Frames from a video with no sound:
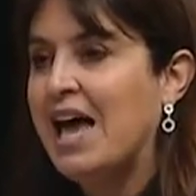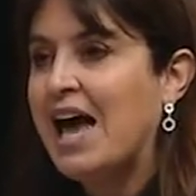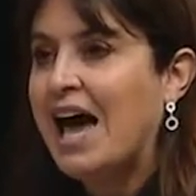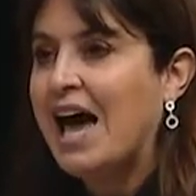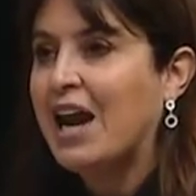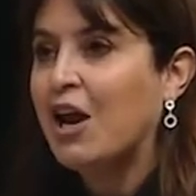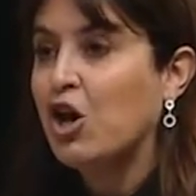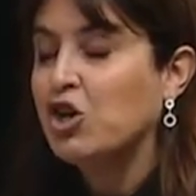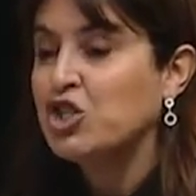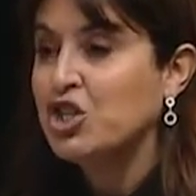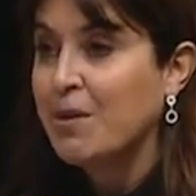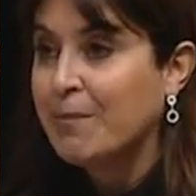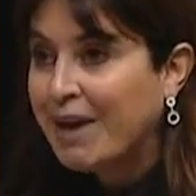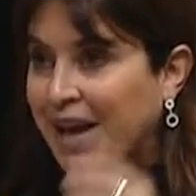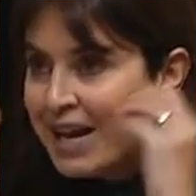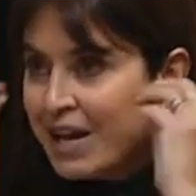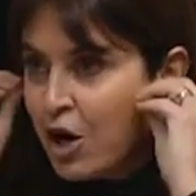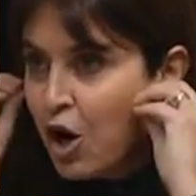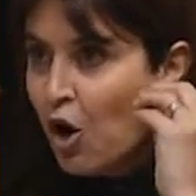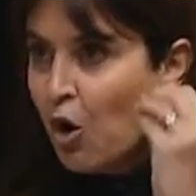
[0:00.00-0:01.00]
Alors,
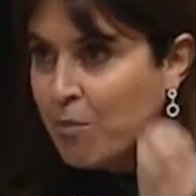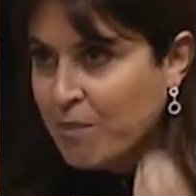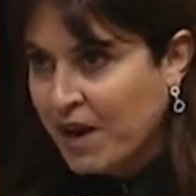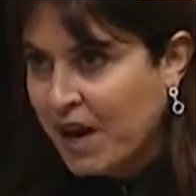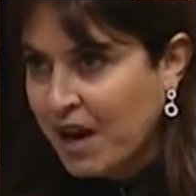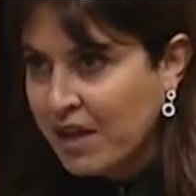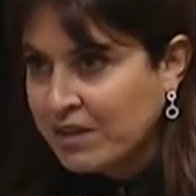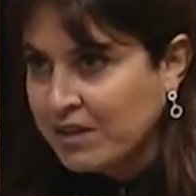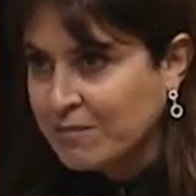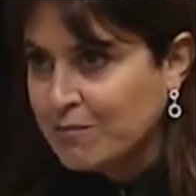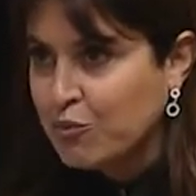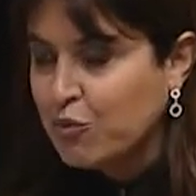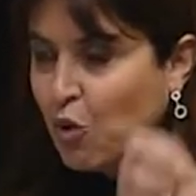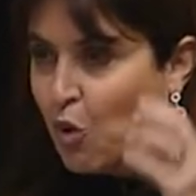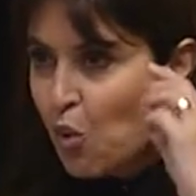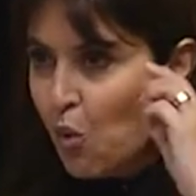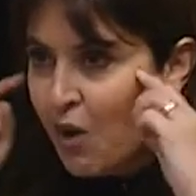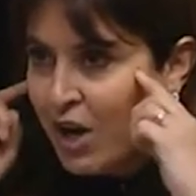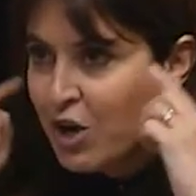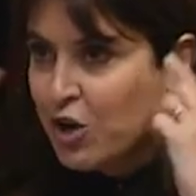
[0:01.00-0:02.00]
j'aimerais comprendre
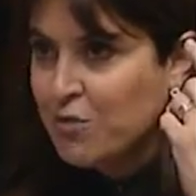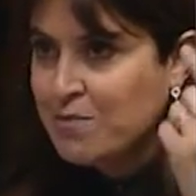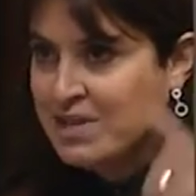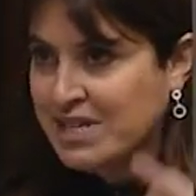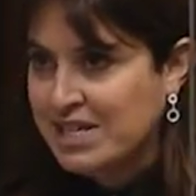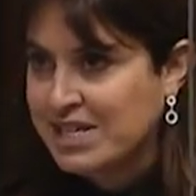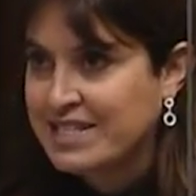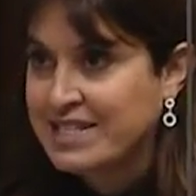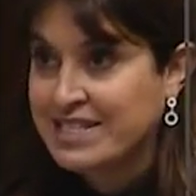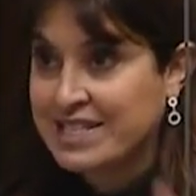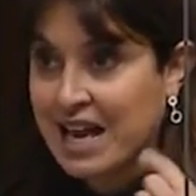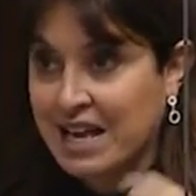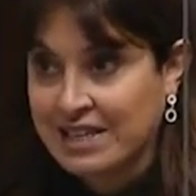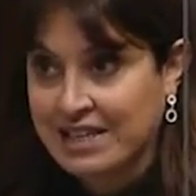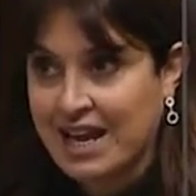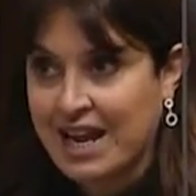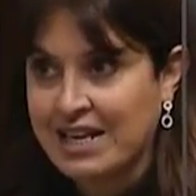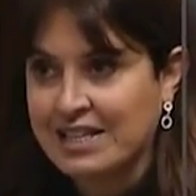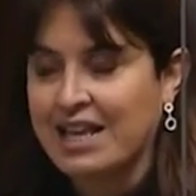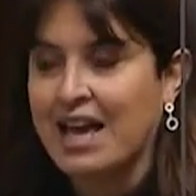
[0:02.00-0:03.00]
pourquoi le ministre
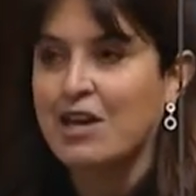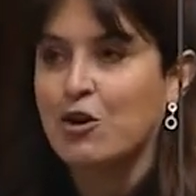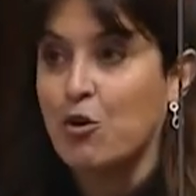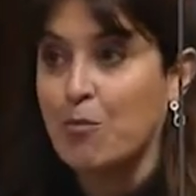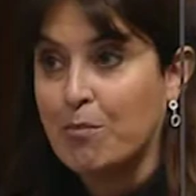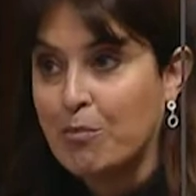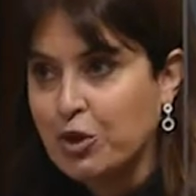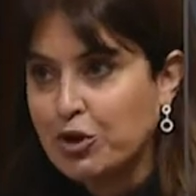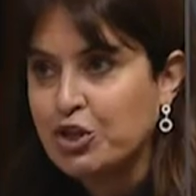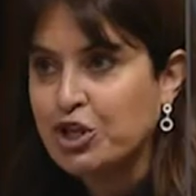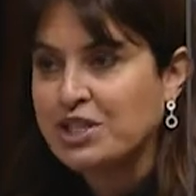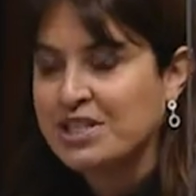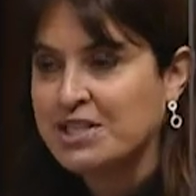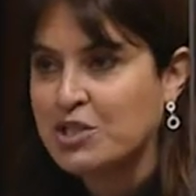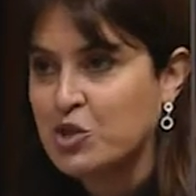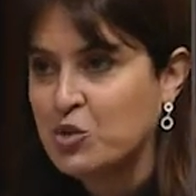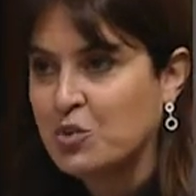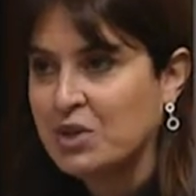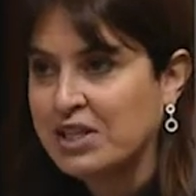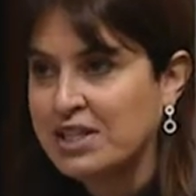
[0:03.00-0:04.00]
s'entête à ne pas donner
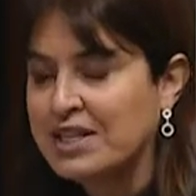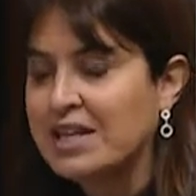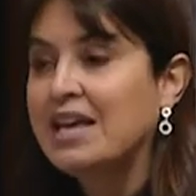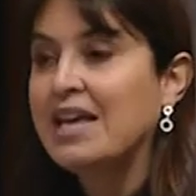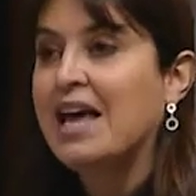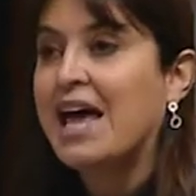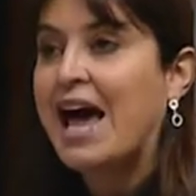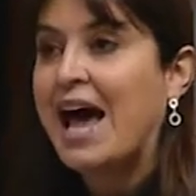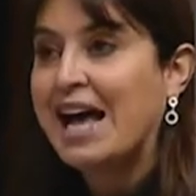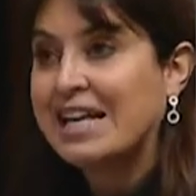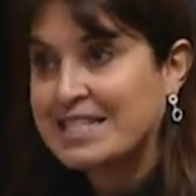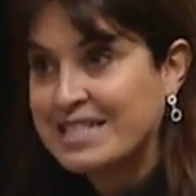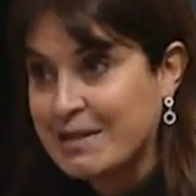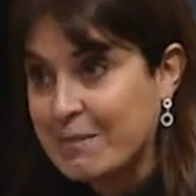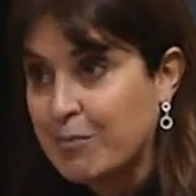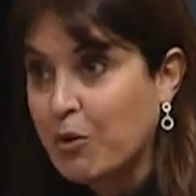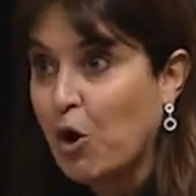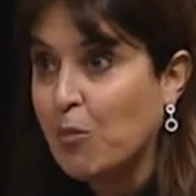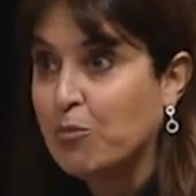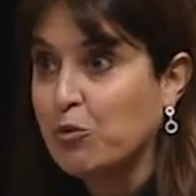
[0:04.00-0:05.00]
suite à ces
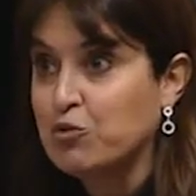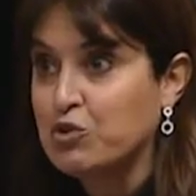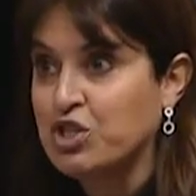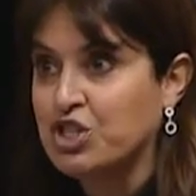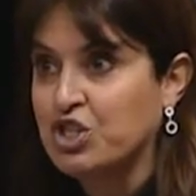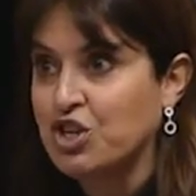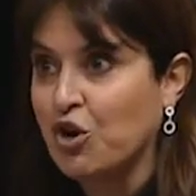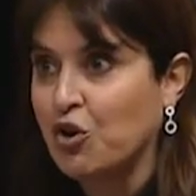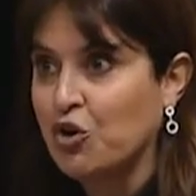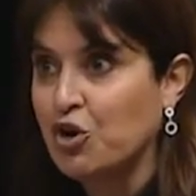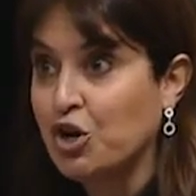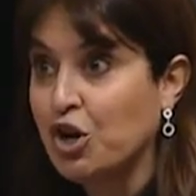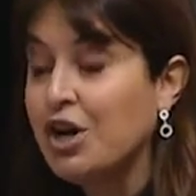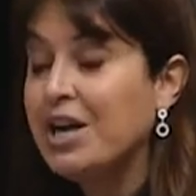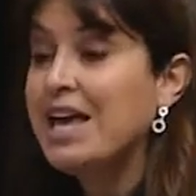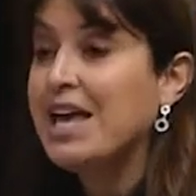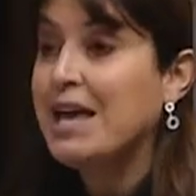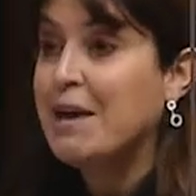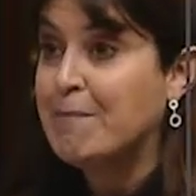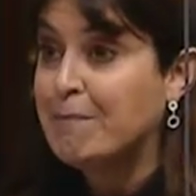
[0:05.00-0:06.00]
propositions-là
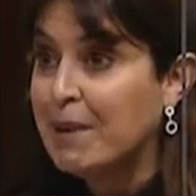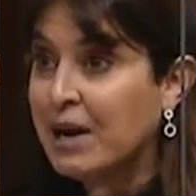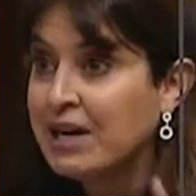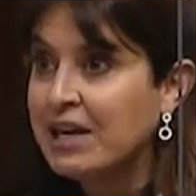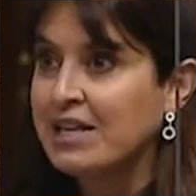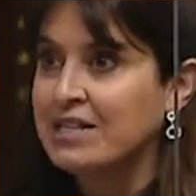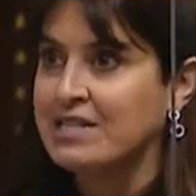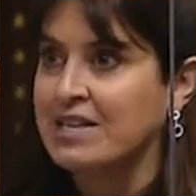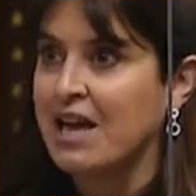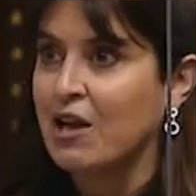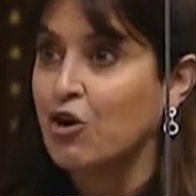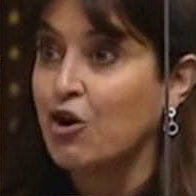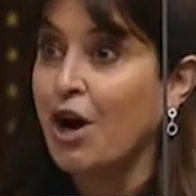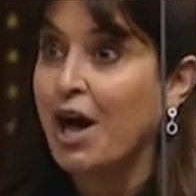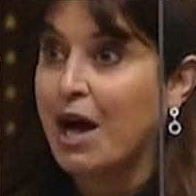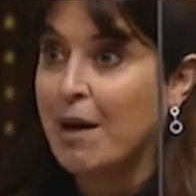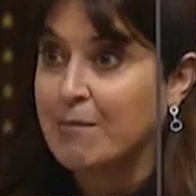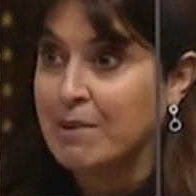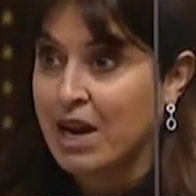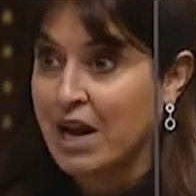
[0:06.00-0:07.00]
et pendant ce temps-là
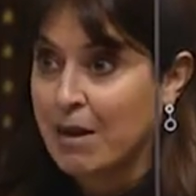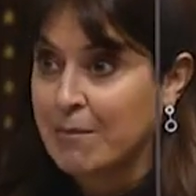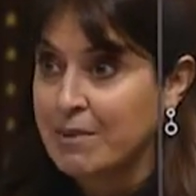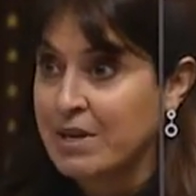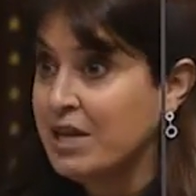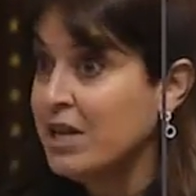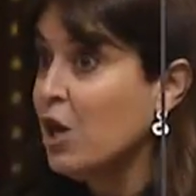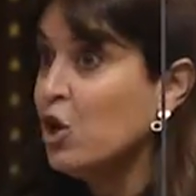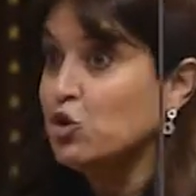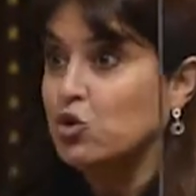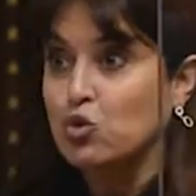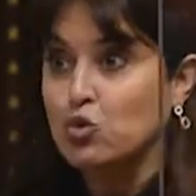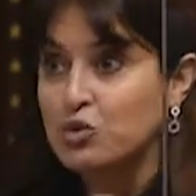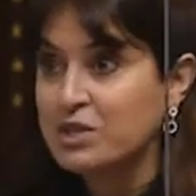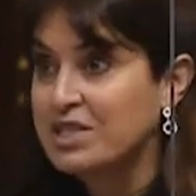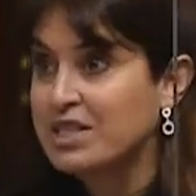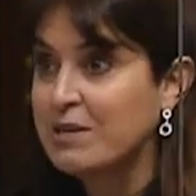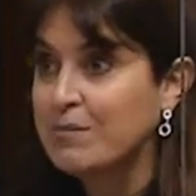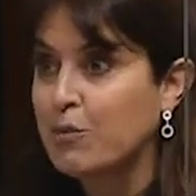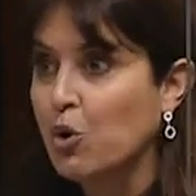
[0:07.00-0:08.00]
à blâmer tout
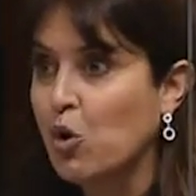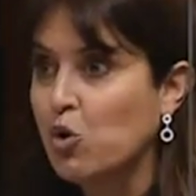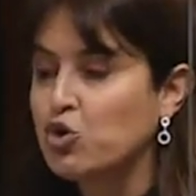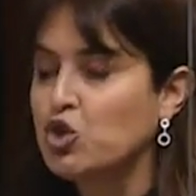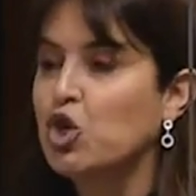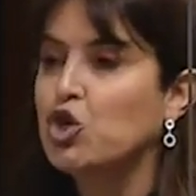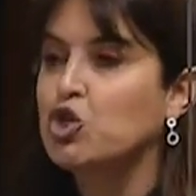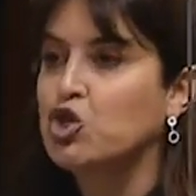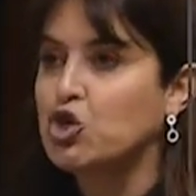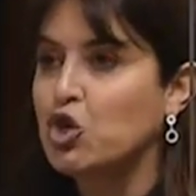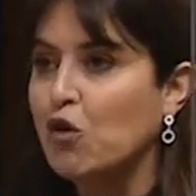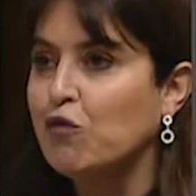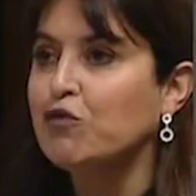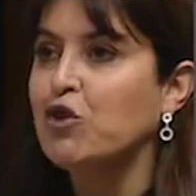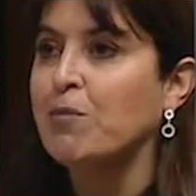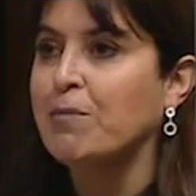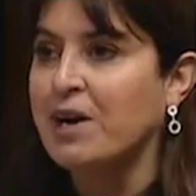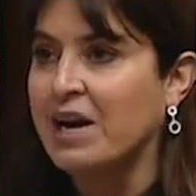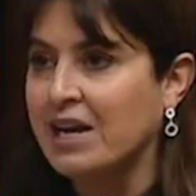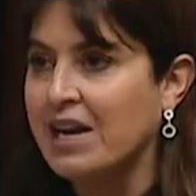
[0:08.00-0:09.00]
ce qui bouge, sauf de
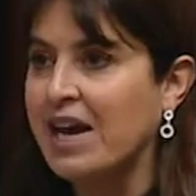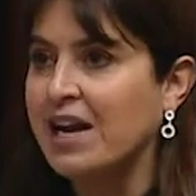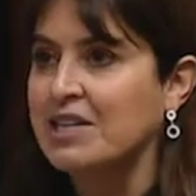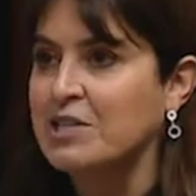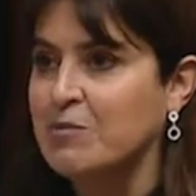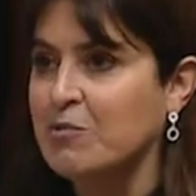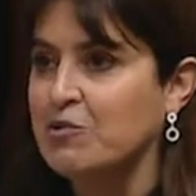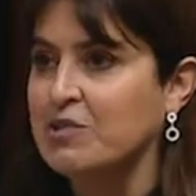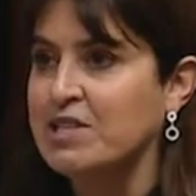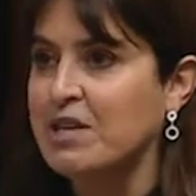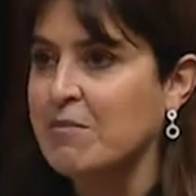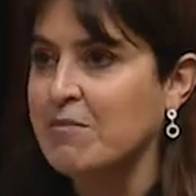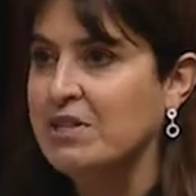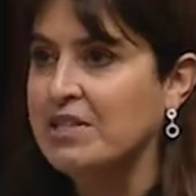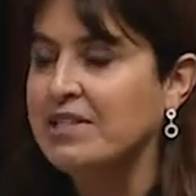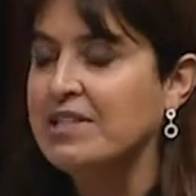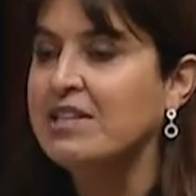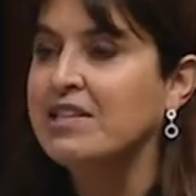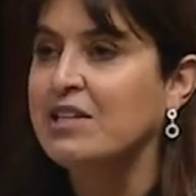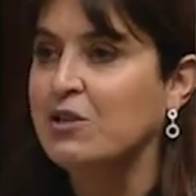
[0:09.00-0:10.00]
prendre la
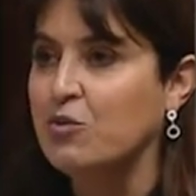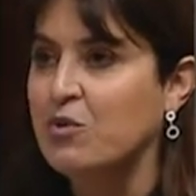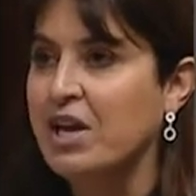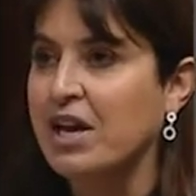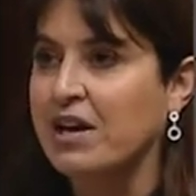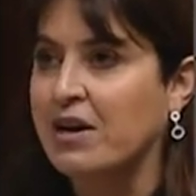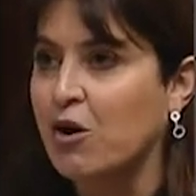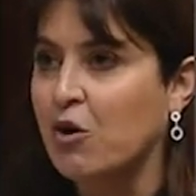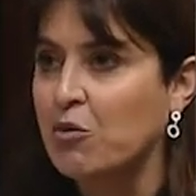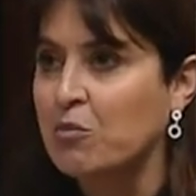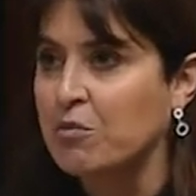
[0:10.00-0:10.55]
responsabilité qui lui incombe.